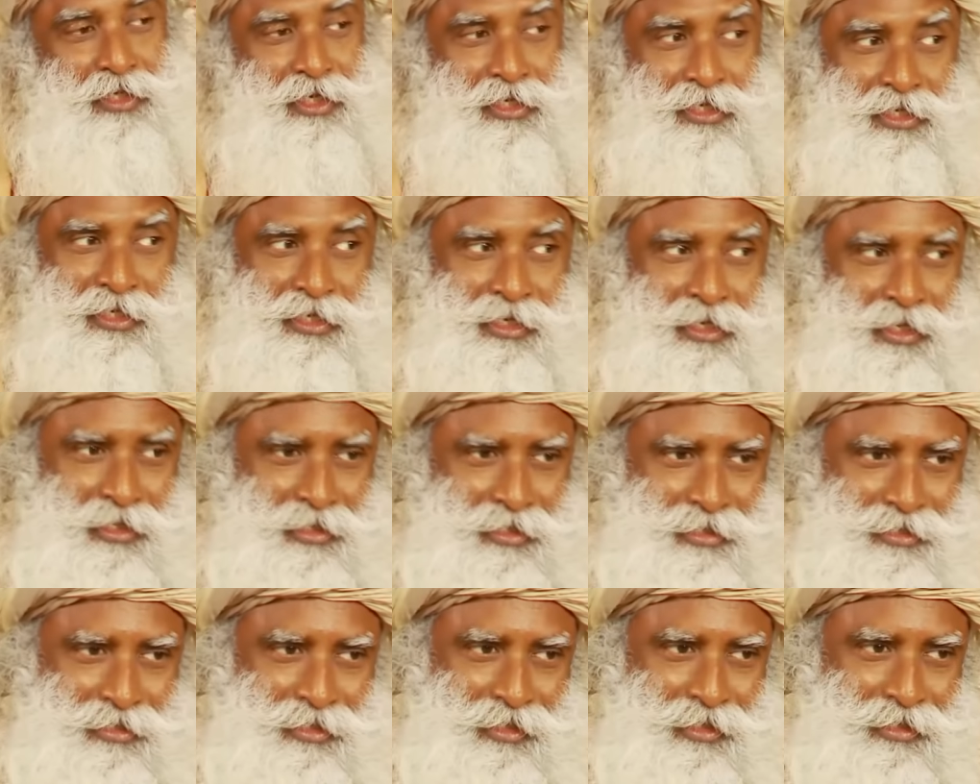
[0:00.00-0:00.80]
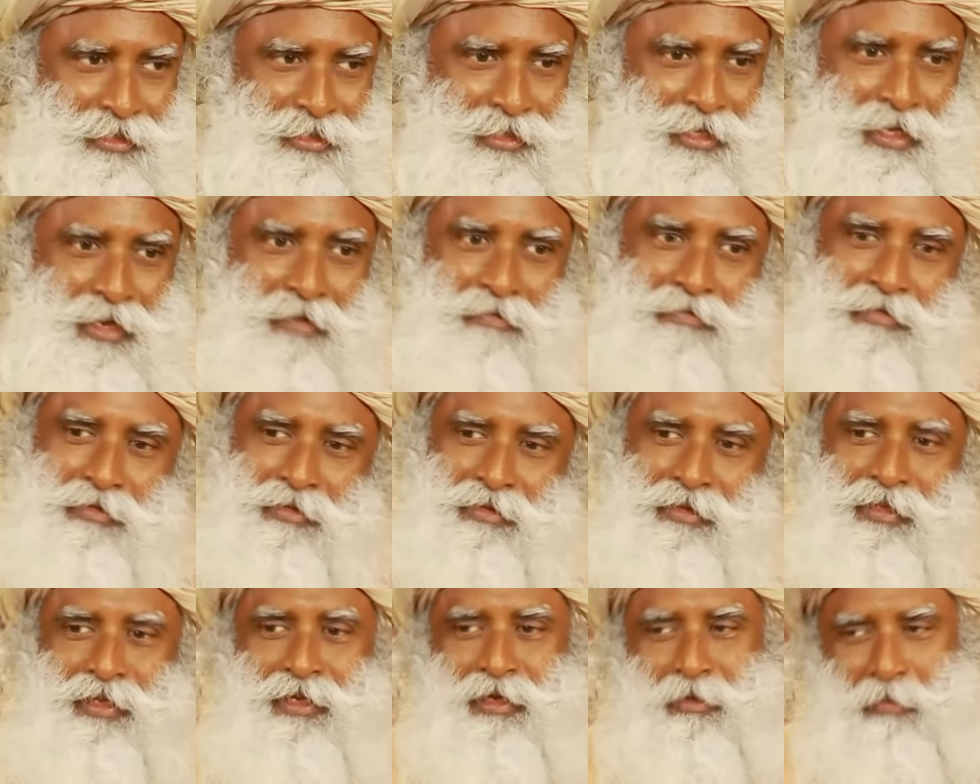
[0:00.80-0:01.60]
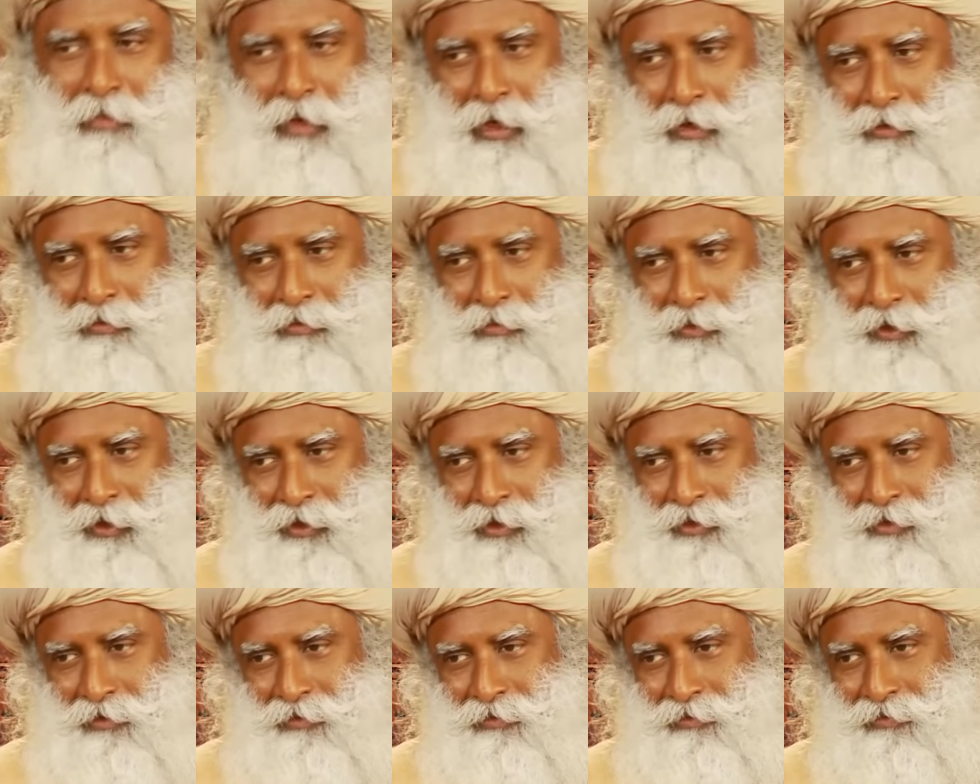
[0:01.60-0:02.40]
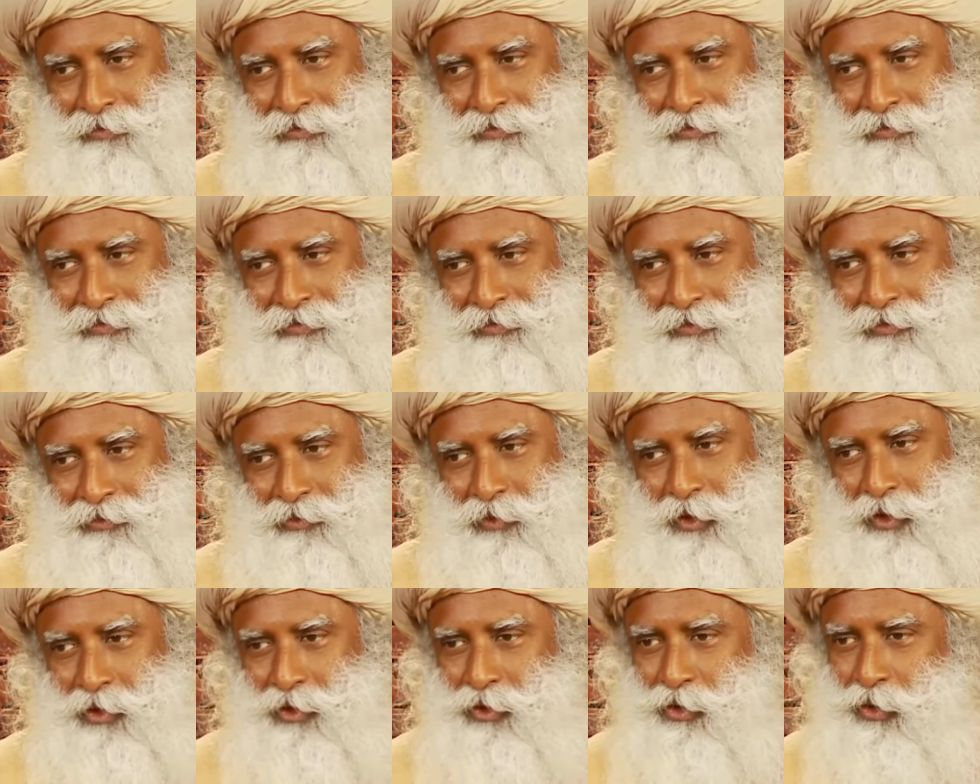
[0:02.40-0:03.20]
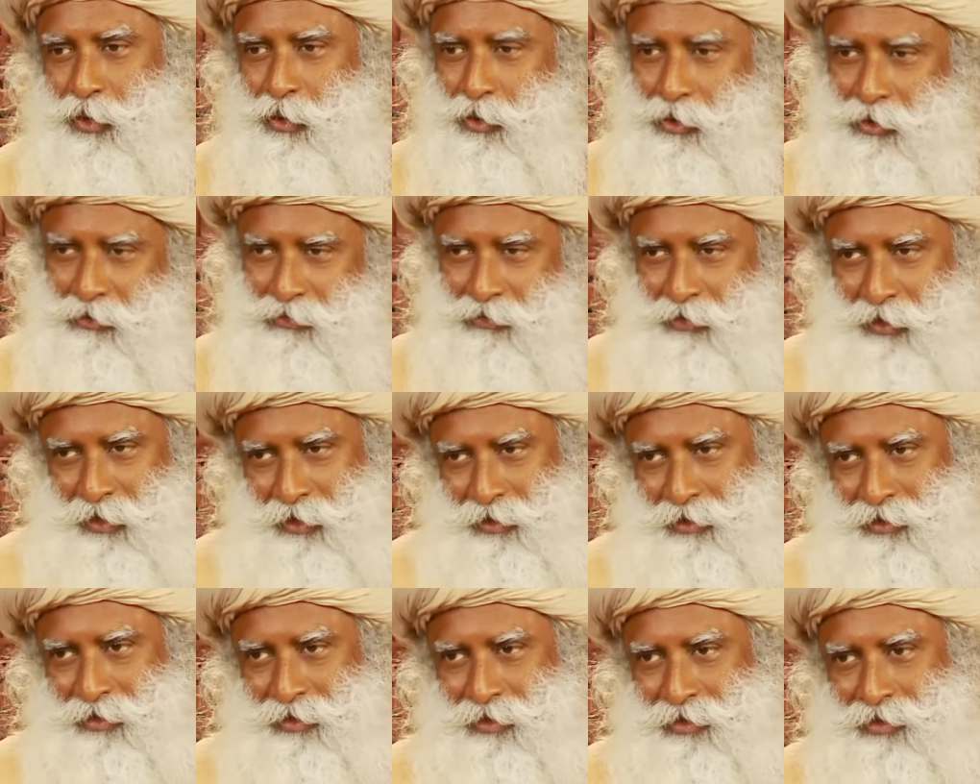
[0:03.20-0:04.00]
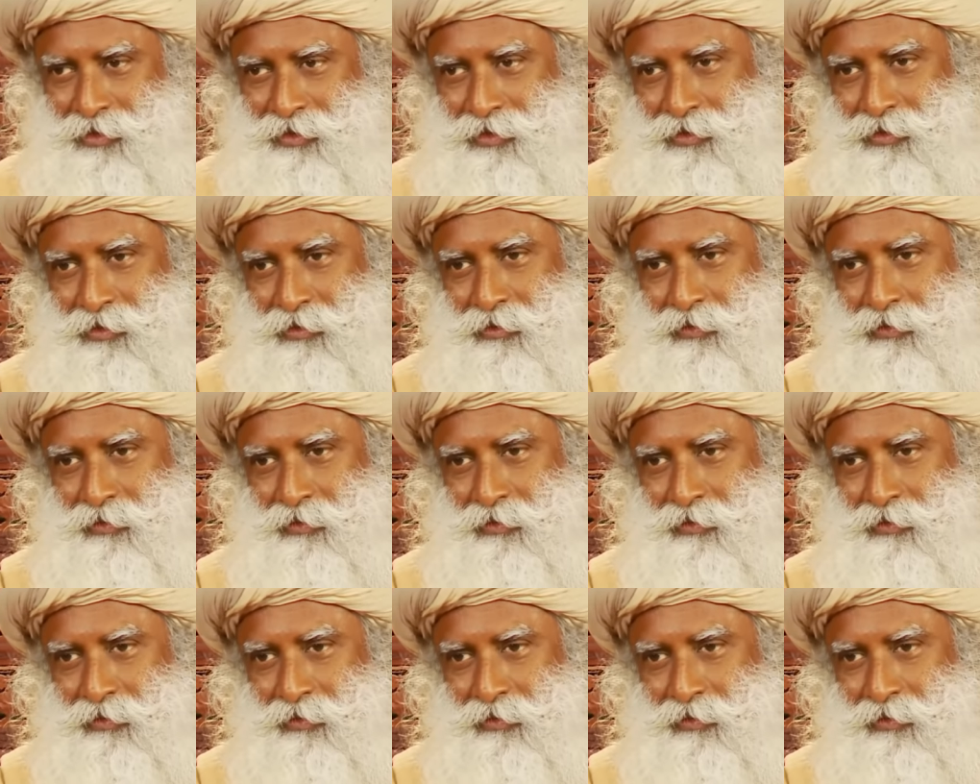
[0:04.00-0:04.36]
এতটাই আলাদা যে আমার সব কিছুই একদম অন্যরকম ছিল